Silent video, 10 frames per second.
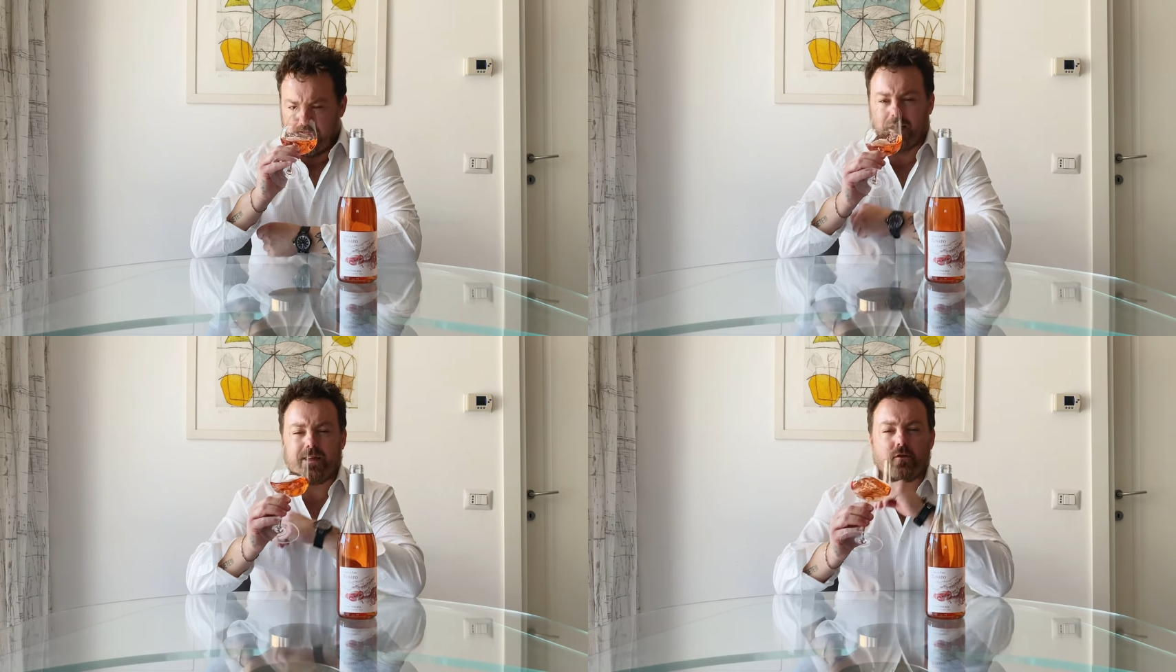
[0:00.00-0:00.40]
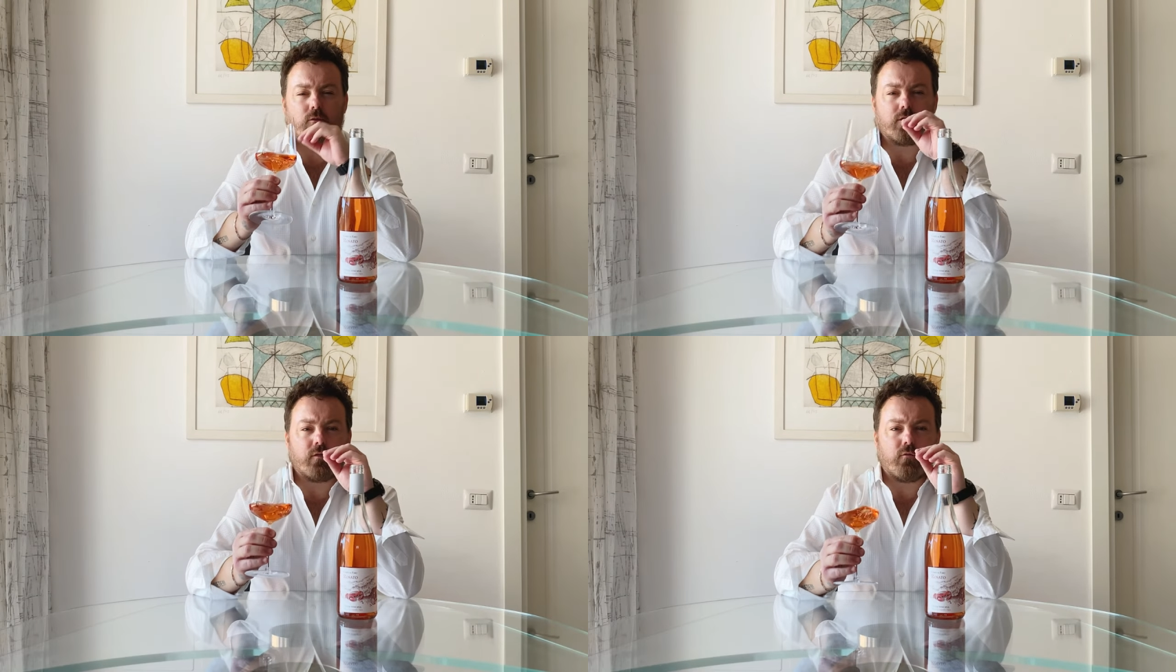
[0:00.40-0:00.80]
Al naso
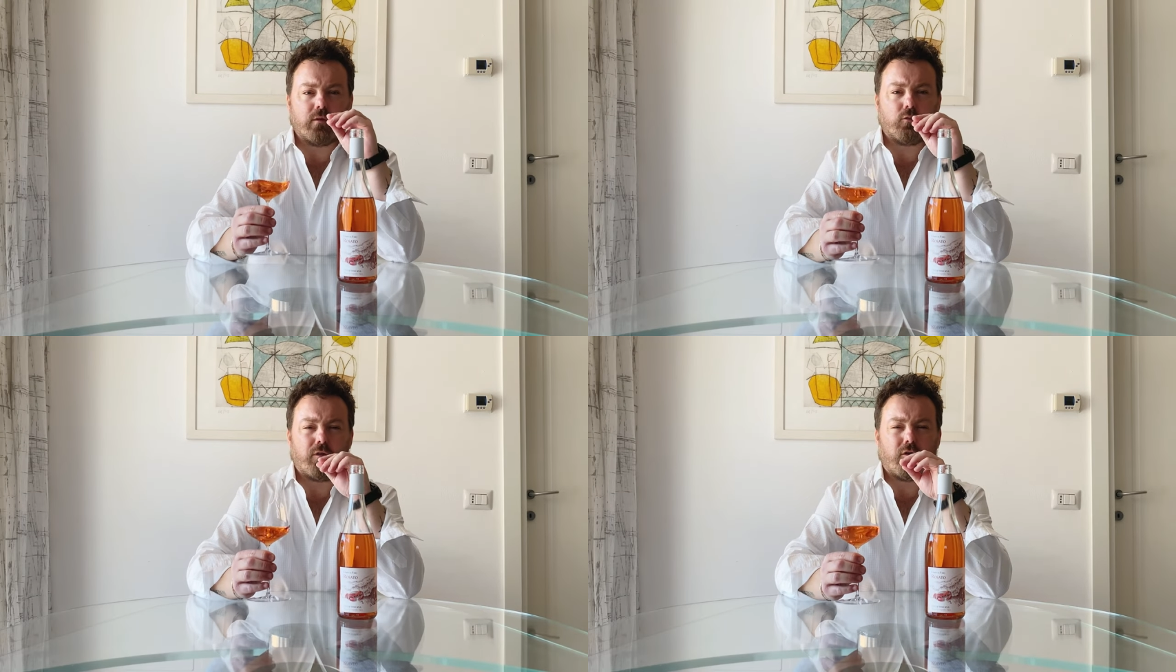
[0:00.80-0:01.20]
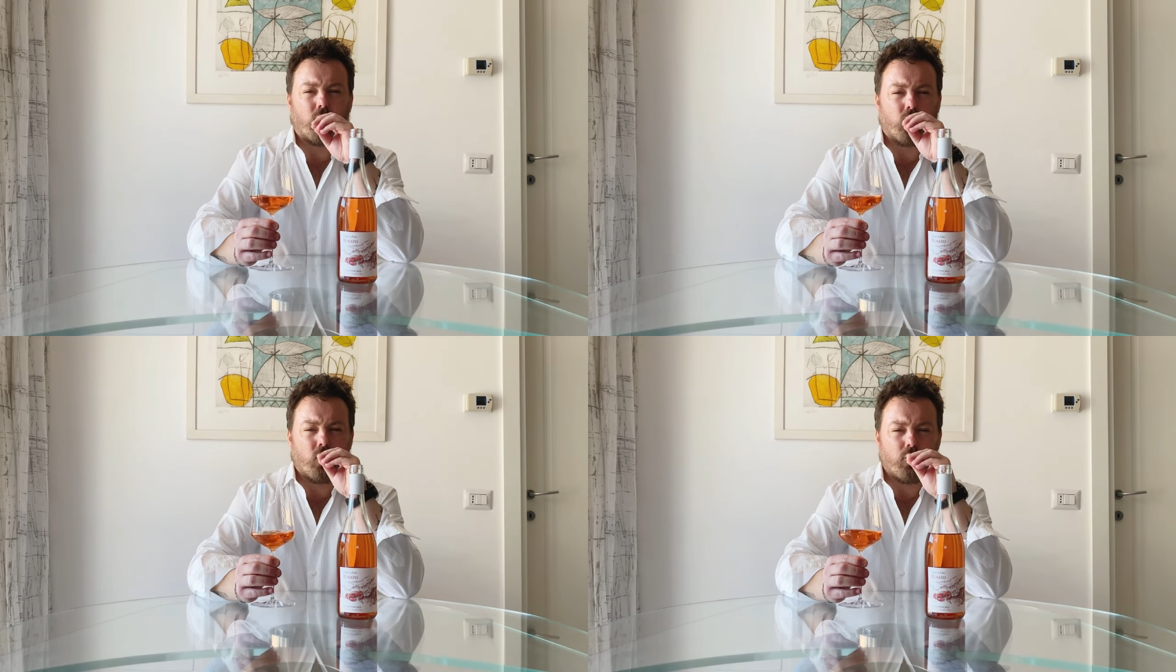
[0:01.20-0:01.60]
queste sfumature di
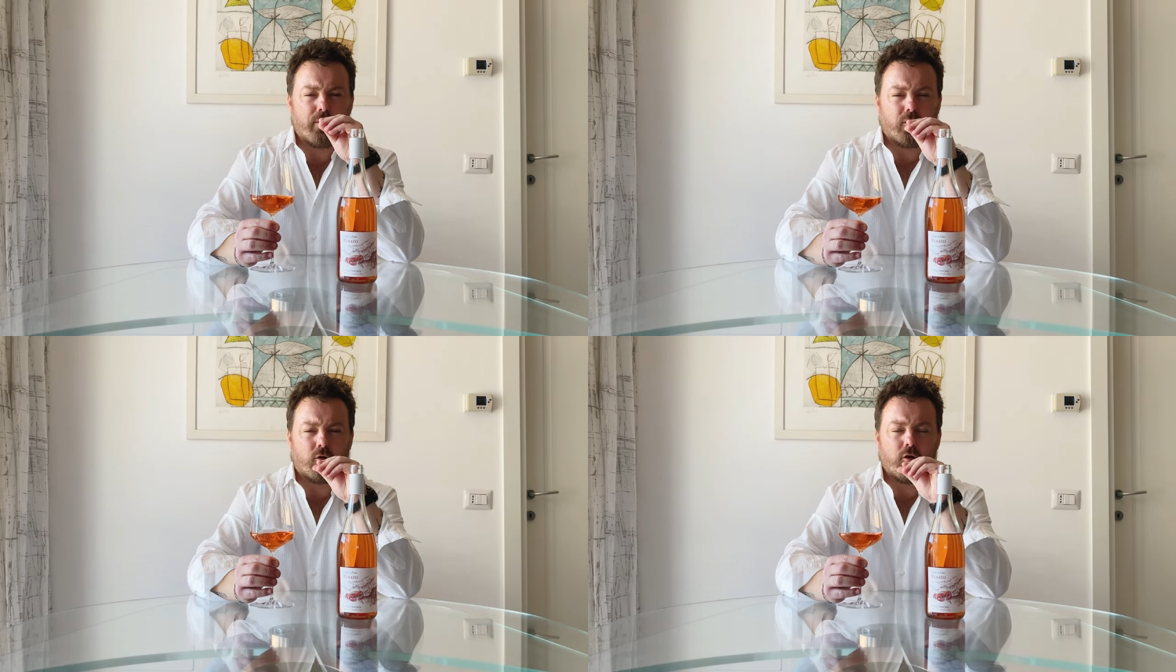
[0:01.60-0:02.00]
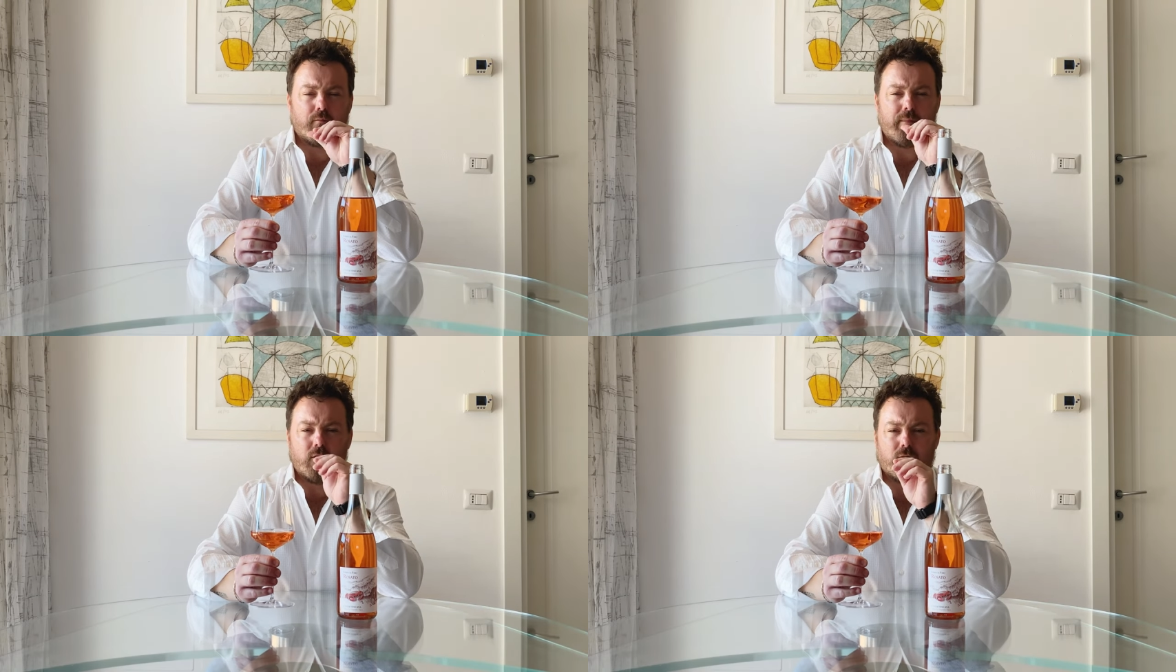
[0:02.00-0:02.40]
cocomero,
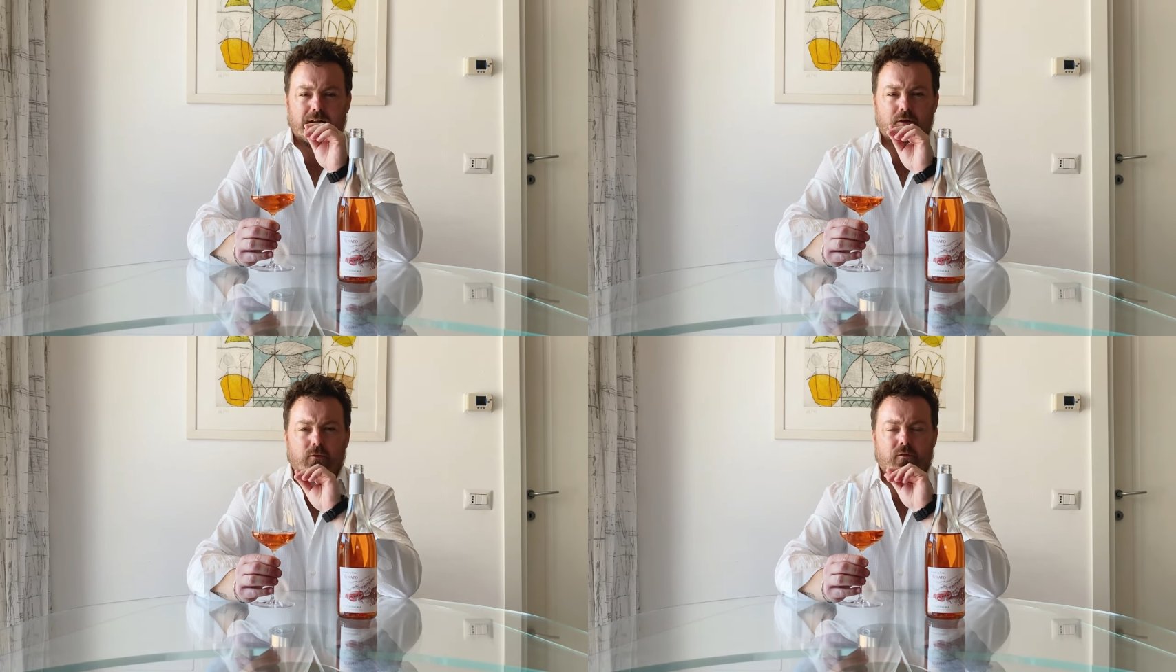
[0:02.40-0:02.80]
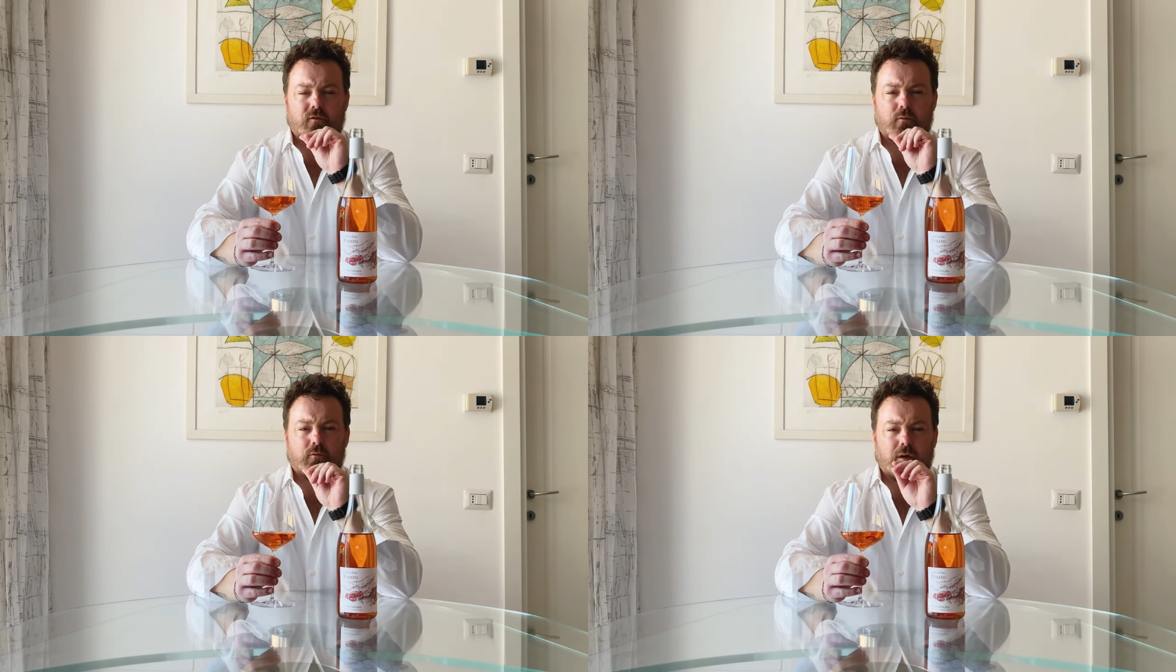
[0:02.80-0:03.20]
meno grano, questa
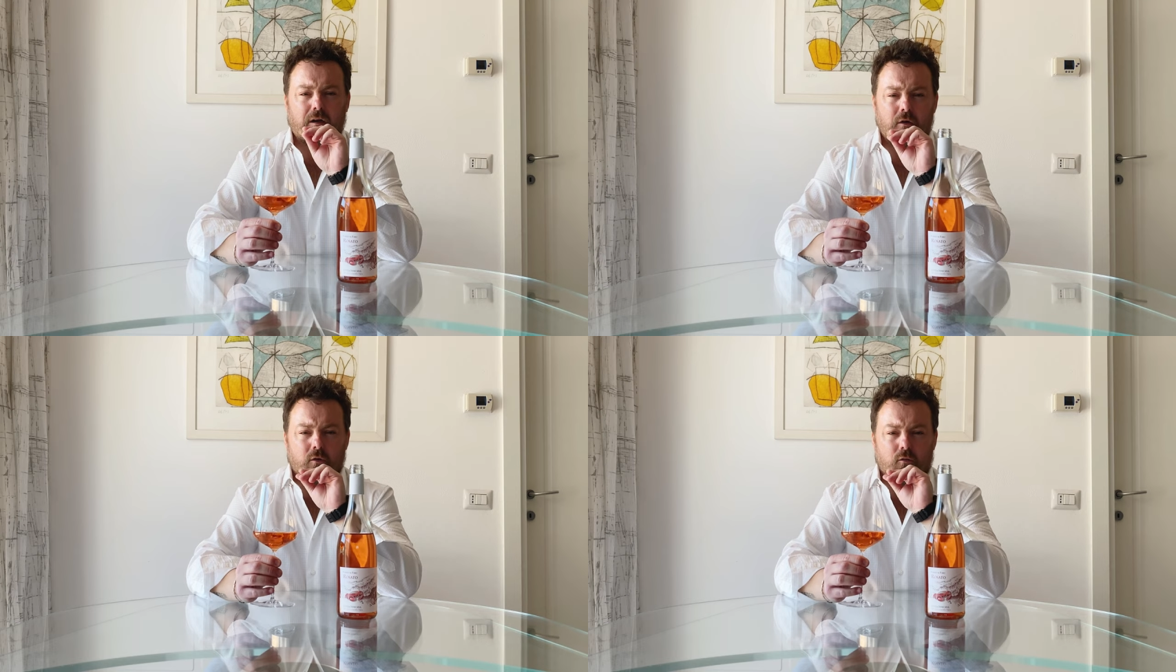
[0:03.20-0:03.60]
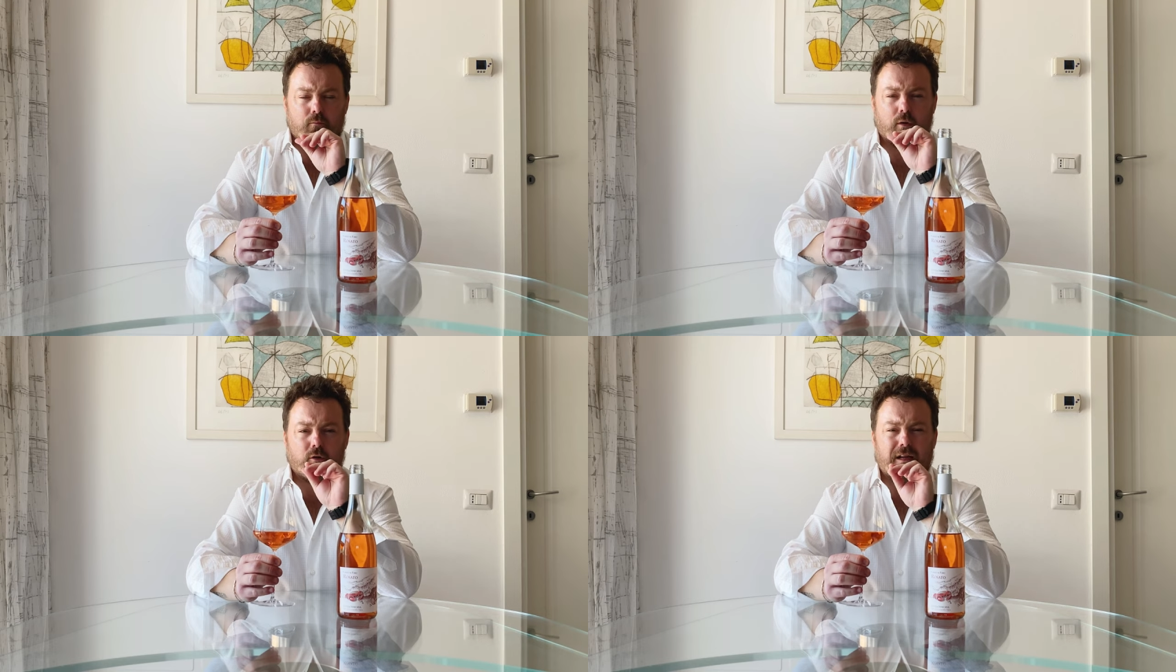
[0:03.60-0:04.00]
sfumatura un
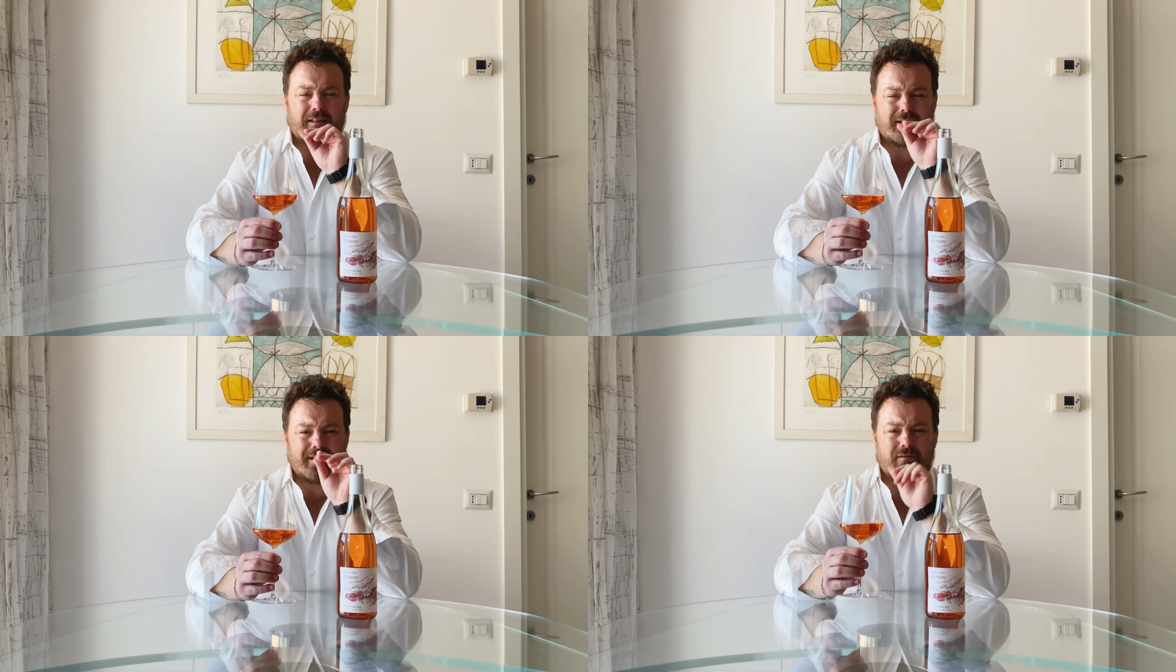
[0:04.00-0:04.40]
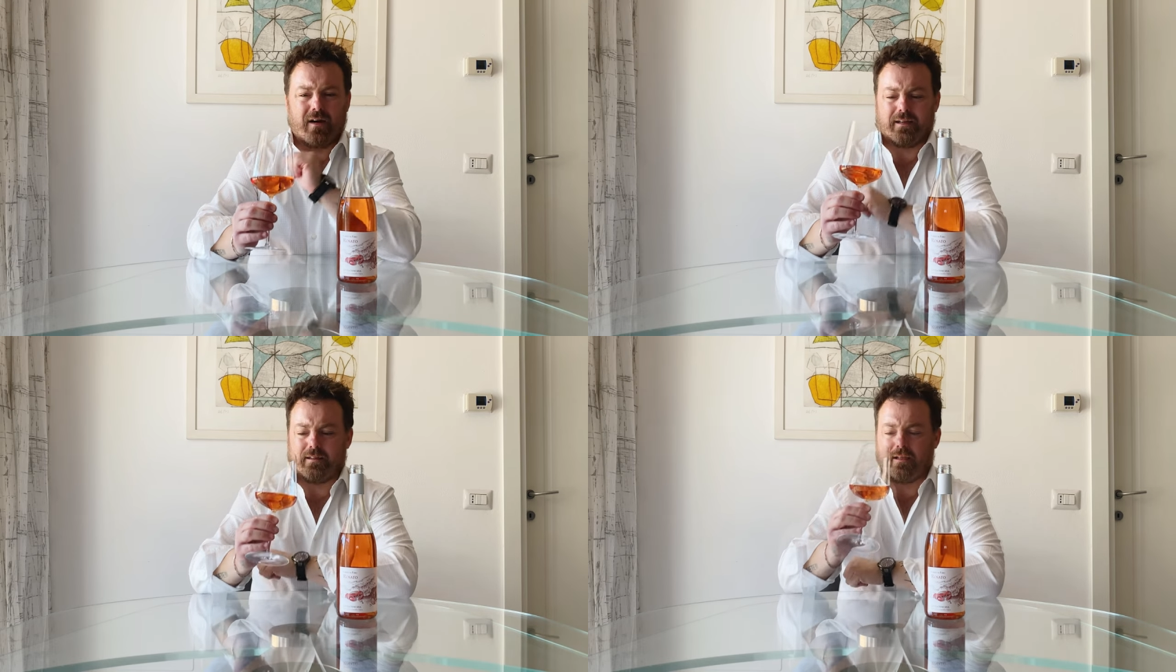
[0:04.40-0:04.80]
po' iodata e
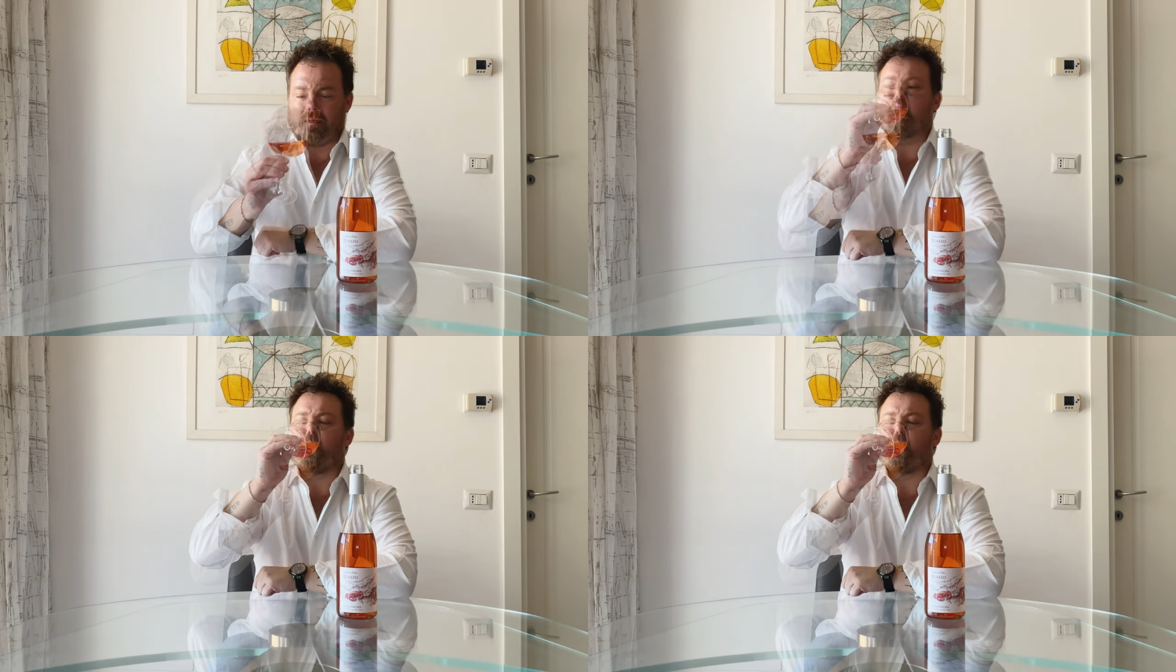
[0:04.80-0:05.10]
selvatica.